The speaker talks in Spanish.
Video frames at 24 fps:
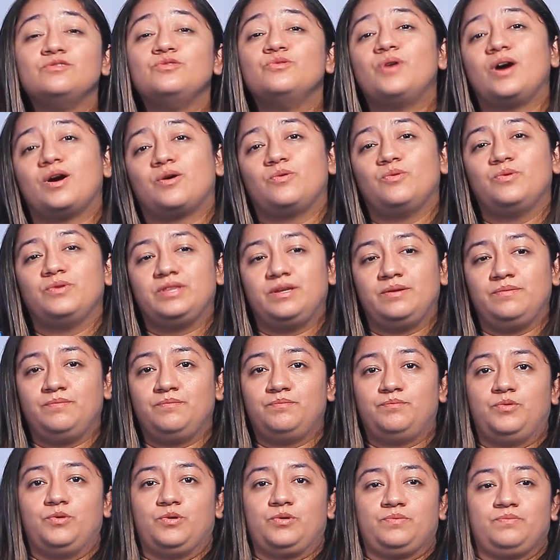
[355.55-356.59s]
no acuden
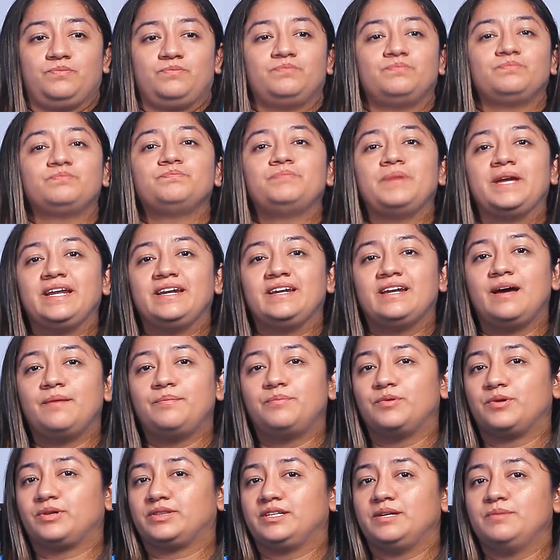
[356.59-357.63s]
por
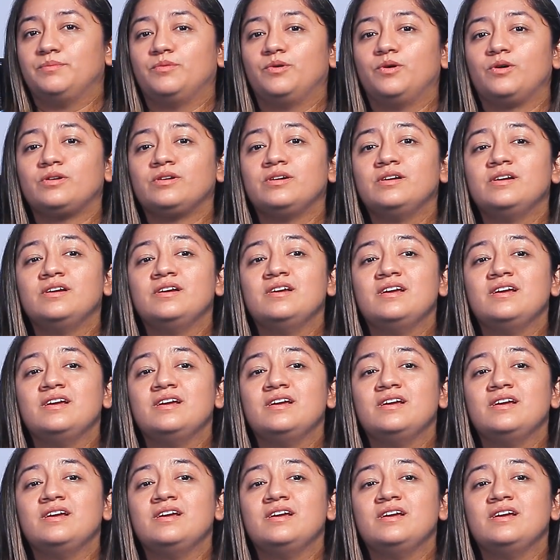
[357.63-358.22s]
pena, por temor